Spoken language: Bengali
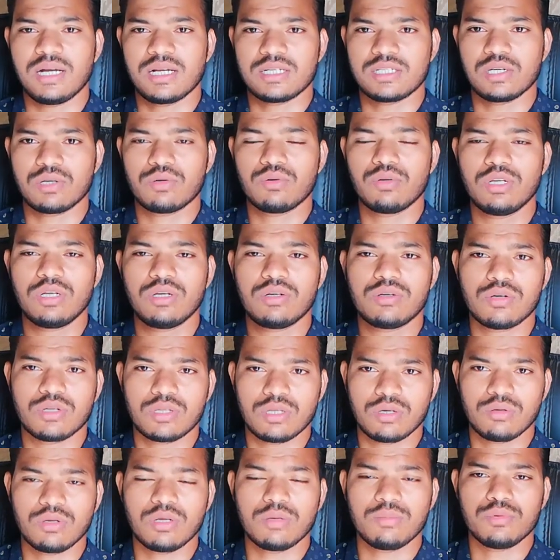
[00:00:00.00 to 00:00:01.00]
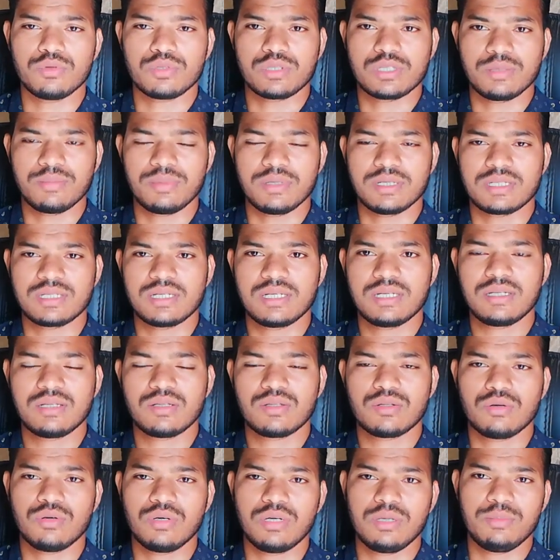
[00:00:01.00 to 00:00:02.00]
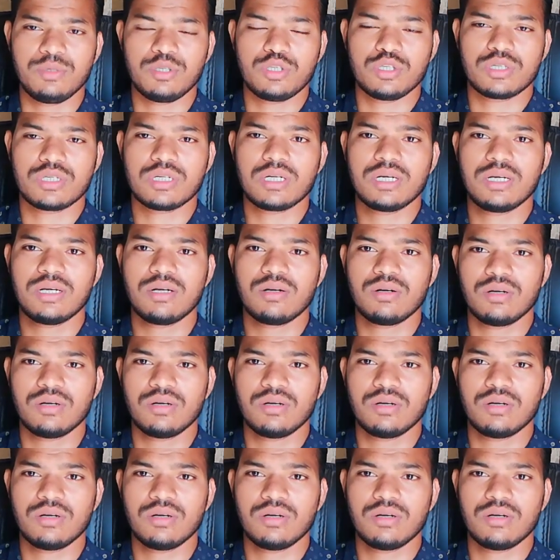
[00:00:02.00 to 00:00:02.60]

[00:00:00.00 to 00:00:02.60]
আশা করি কথাগুলো বুঝতে পারছেন তো এই বিষয়টা